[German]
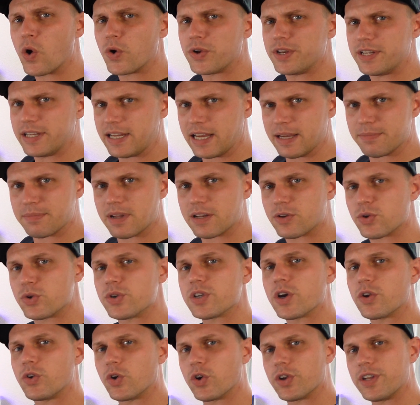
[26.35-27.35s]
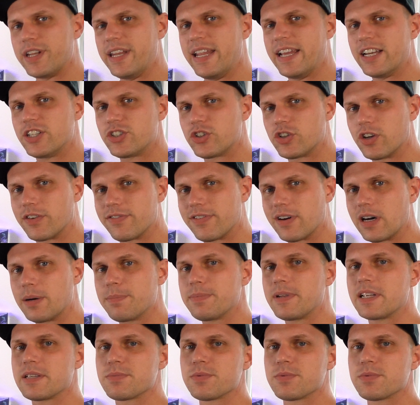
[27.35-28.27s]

und die geben natürlich auch noch Nährstoffe ab.